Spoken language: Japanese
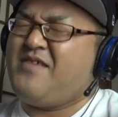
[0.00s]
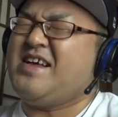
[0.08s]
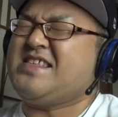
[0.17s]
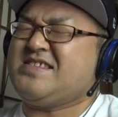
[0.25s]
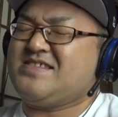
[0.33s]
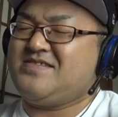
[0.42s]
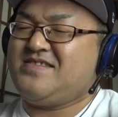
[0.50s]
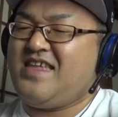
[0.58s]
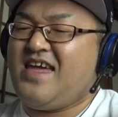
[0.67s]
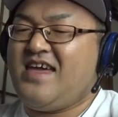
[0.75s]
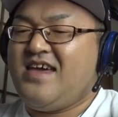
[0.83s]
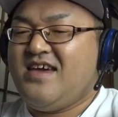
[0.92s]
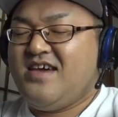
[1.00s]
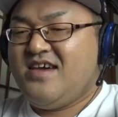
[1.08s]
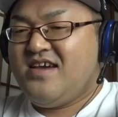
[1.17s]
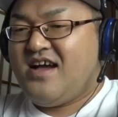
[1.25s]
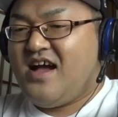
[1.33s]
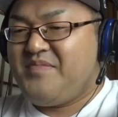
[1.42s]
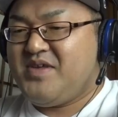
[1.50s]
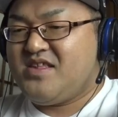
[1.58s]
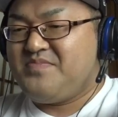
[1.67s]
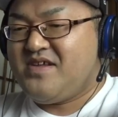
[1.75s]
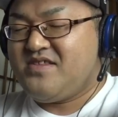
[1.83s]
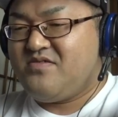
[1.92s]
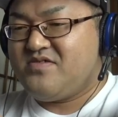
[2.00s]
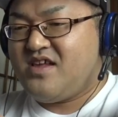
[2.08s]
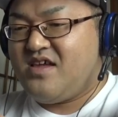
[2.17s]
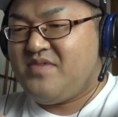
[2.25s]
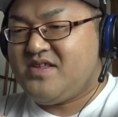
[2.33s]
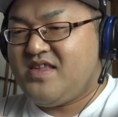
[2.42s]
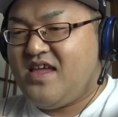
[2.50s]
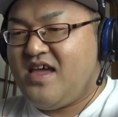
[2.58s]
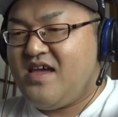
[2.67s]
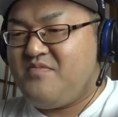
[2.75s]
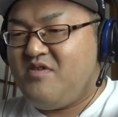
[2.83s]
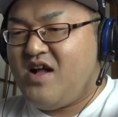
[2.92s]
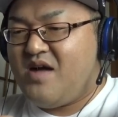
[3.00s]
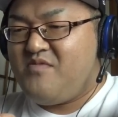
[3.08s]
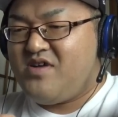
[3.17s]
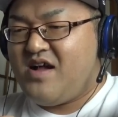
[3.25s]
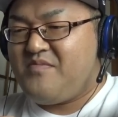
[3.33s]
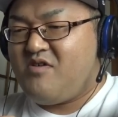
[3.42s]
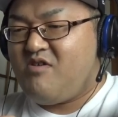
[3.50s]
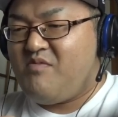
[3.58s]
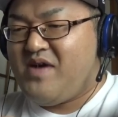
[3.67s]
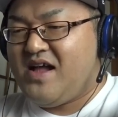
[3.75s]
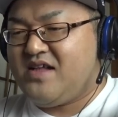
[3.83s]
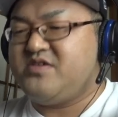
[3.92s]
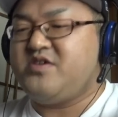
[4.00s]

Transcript: すね、アビスマンでございますね。もがもがもごま